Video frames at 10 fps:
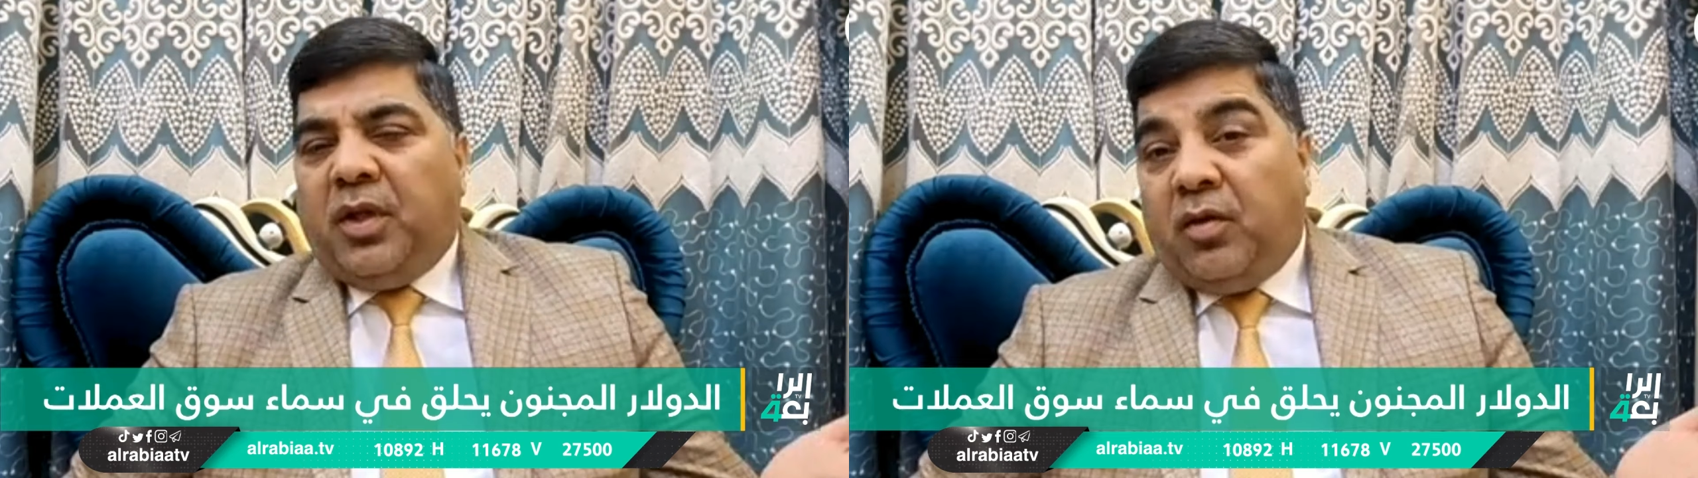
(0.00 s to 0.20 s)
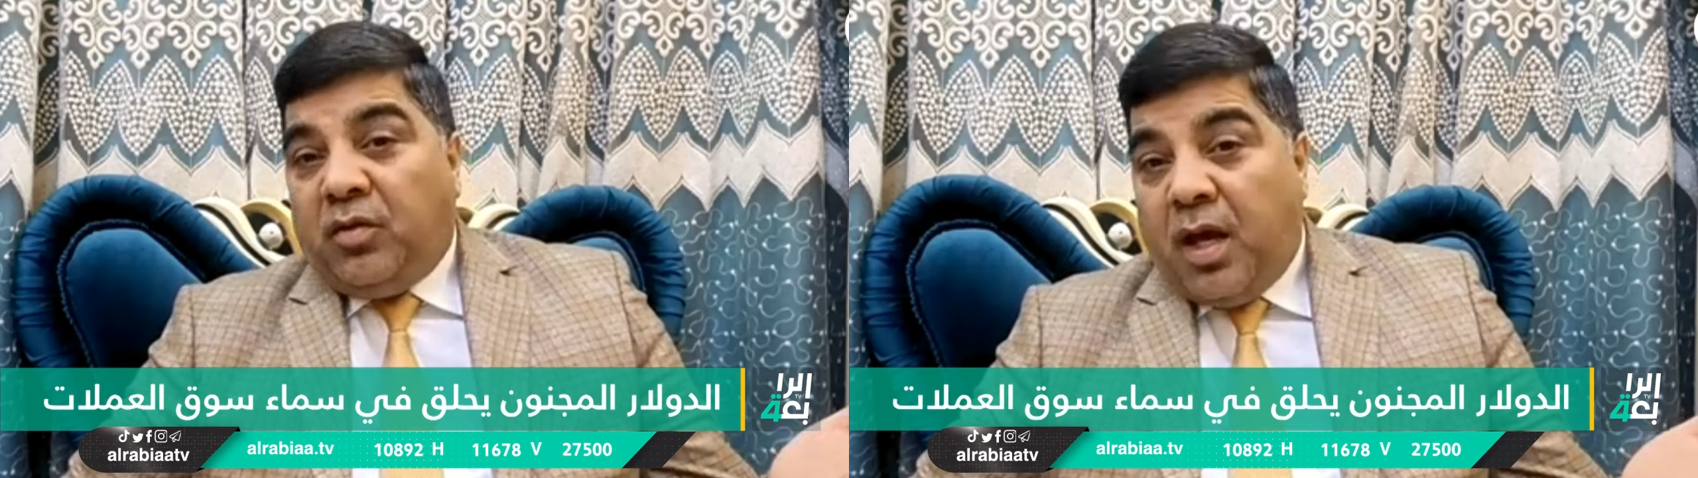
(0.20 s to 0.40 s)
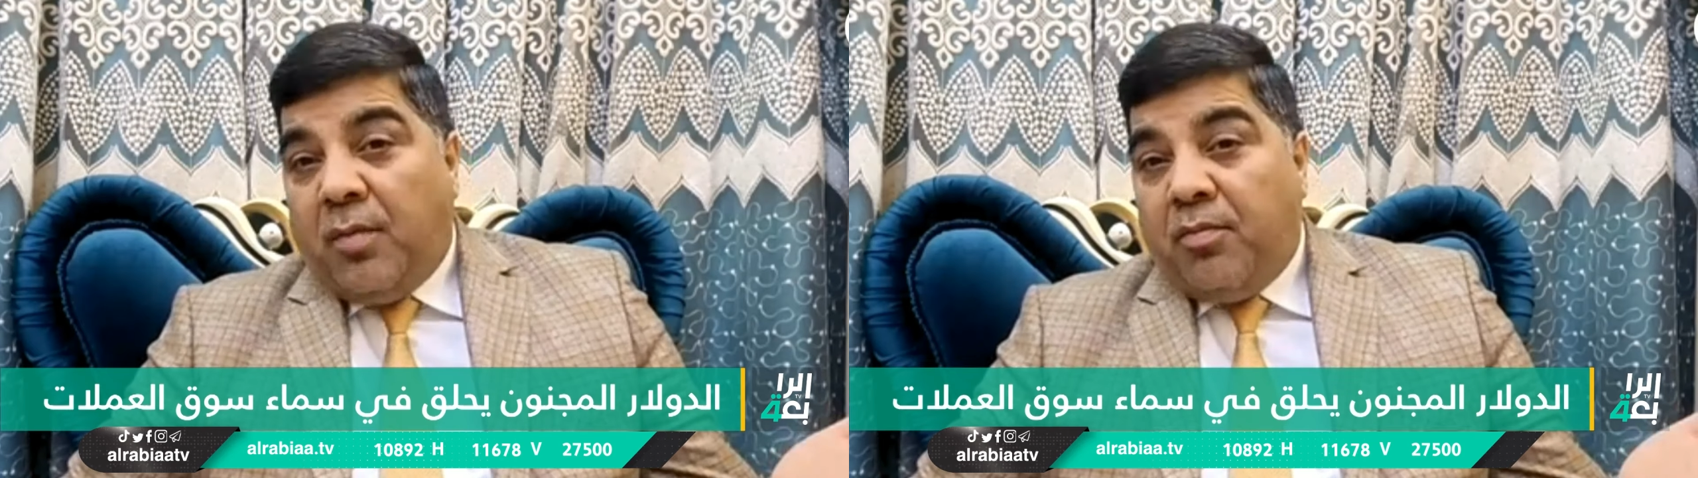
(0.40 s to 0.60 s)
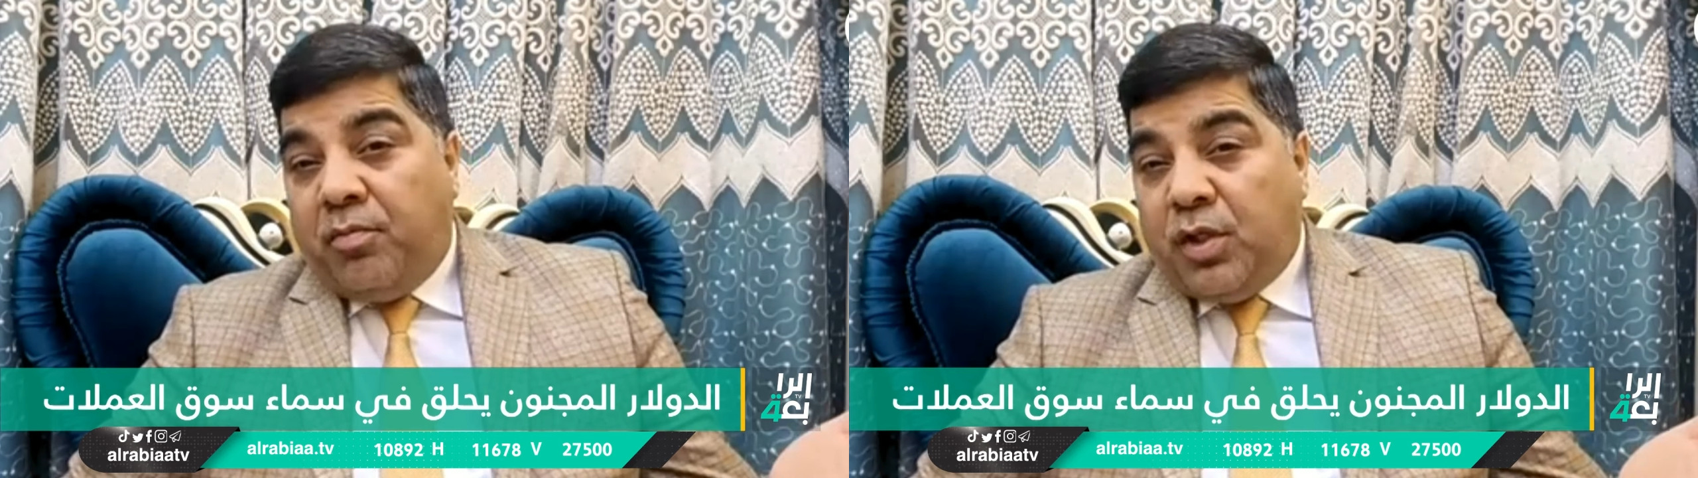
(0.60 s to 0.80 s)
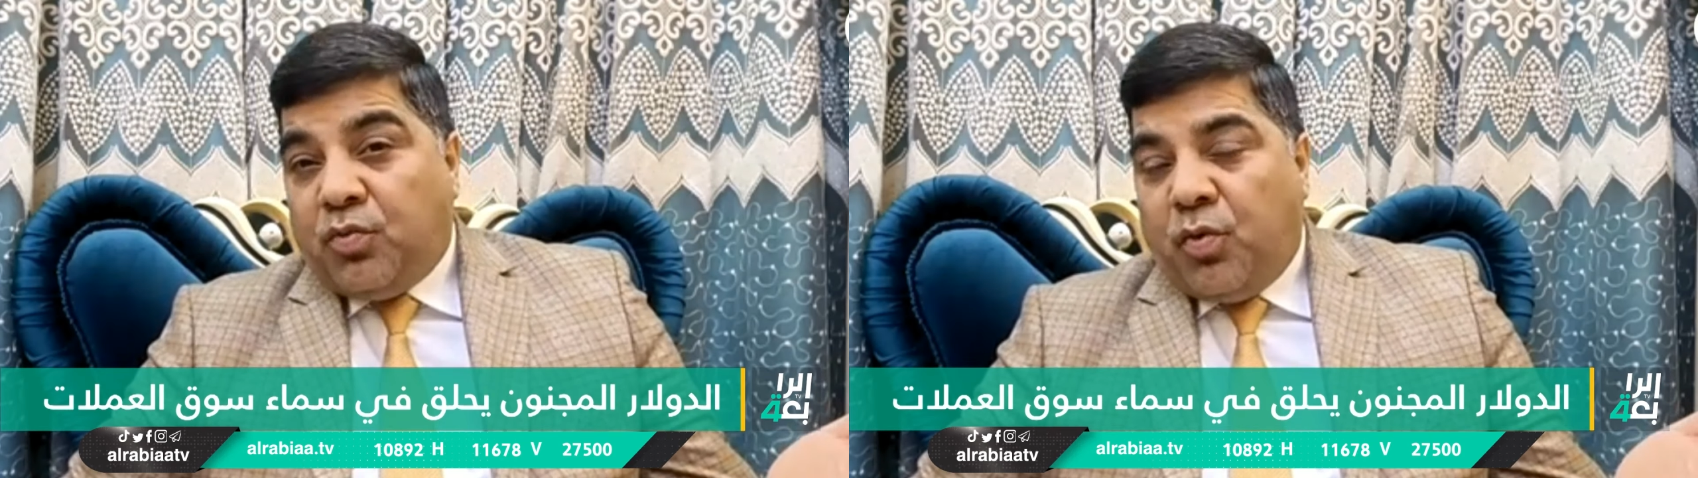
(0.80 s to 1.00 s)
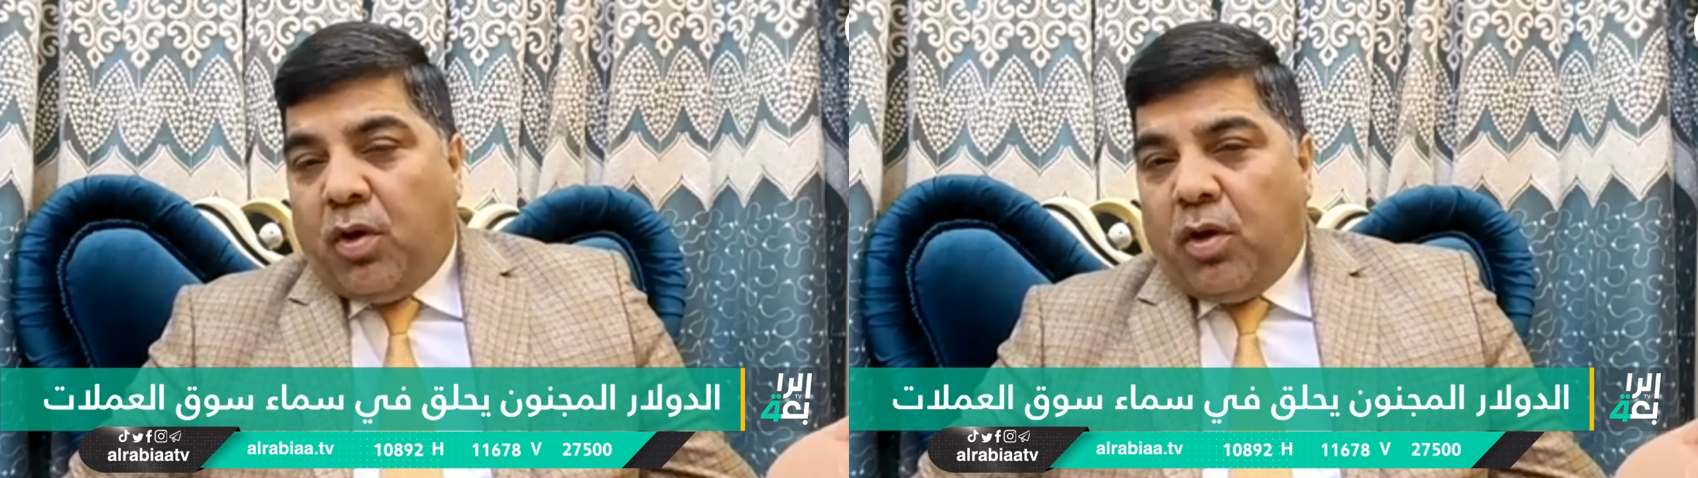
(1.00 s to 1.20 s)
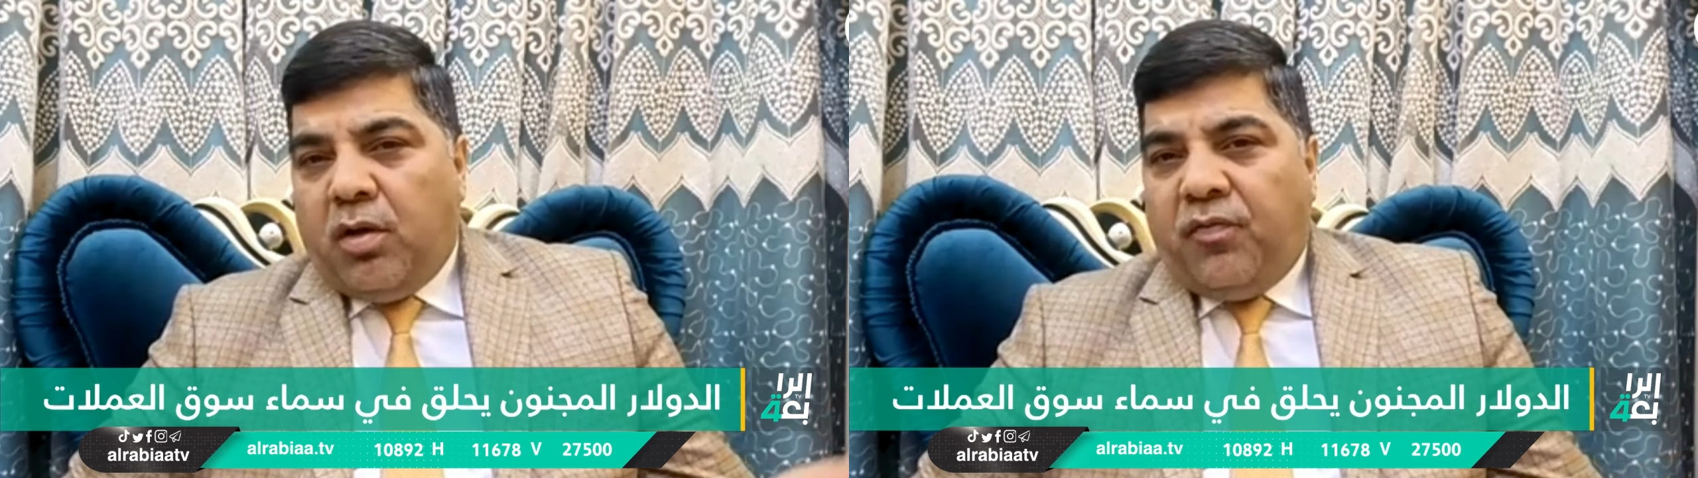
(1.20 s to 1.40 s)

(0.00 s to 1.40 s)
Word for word: ثلاث ايام بالاسبوع،